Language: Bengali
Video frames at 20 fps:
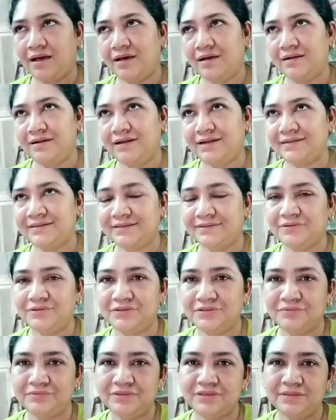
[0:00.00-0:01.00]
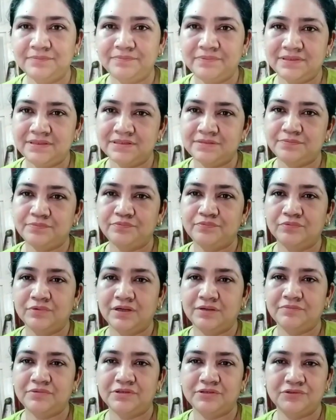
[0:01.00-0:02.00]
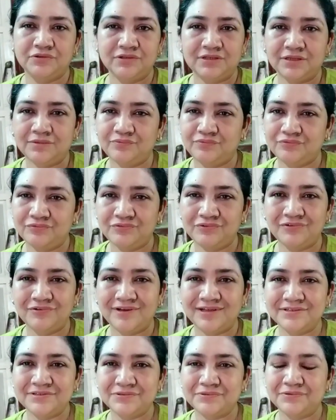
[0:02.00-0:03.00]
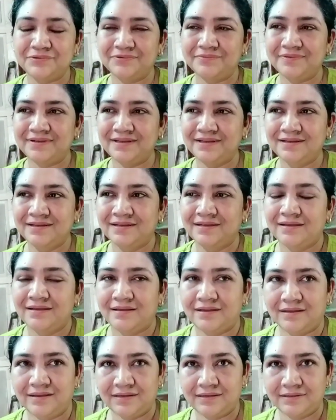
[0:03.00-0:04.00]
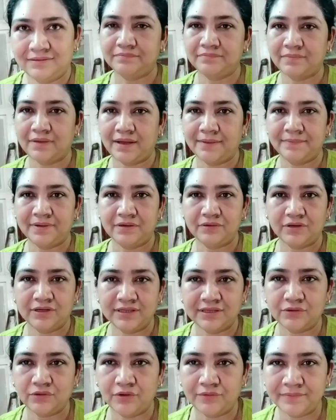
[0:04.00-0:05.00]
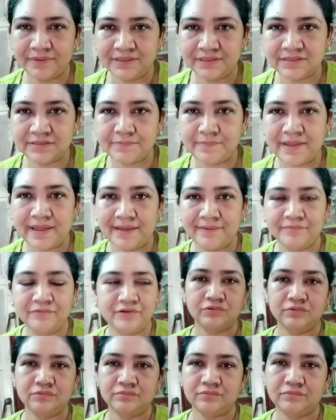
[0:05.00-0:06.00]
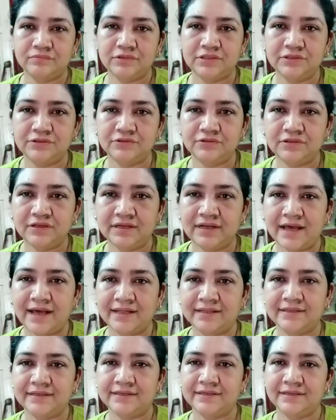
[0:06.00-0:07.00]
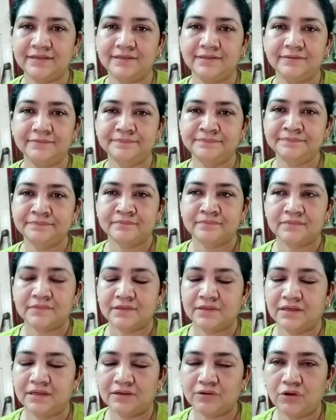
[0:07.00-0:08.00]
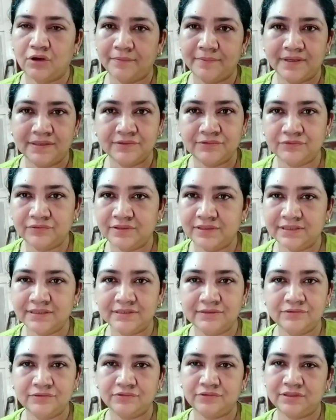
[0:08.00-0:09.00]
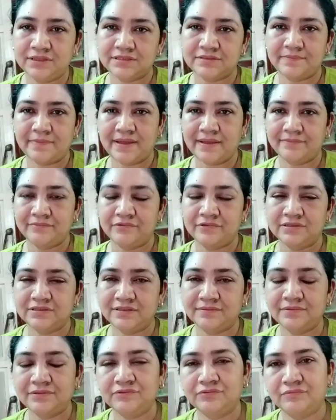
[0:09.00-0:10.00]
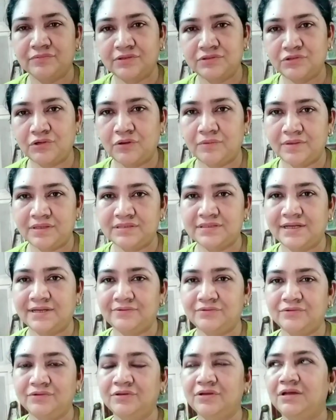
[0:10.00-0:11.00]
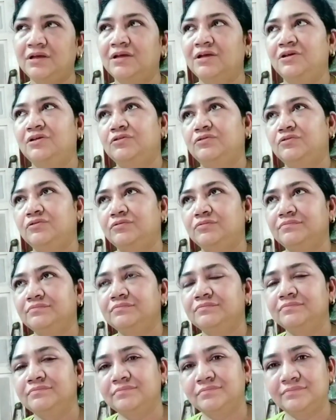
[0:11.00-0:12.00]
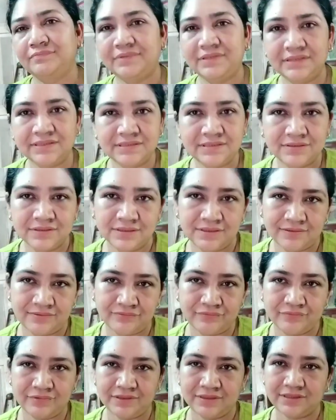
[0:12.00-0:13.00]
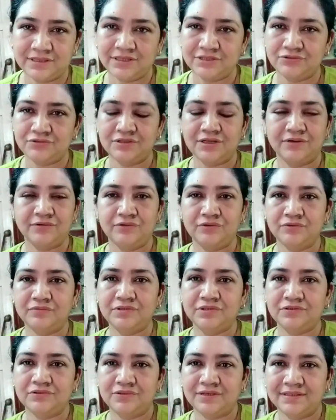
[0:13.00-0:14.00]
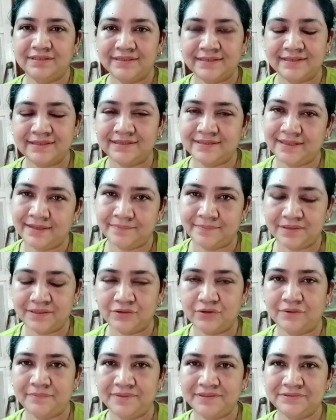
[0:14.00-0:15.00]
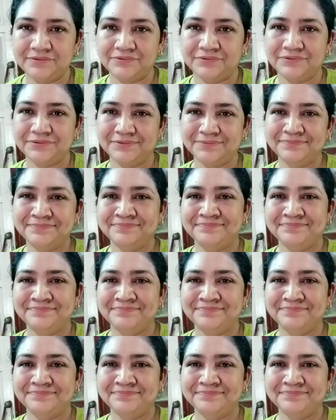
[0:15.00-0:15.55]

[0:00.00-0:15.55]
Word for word: আর একটা কথা বলি প্লিজ ভিডিওটা ফুল ওয়াচ করবে আমার অনেক কমেন্ট স্প্যাম হয়ে যাচ্ছে ভিডিওটা না দেখেই কমেন্ট করলে কিন্তু ওটা স্প্যাম হয়ে যাবে তোমরা সবাই জানো তো প্লিজ কিছুটা হলো ভিডিওটা দেখে তারপরে কমেন্ট করো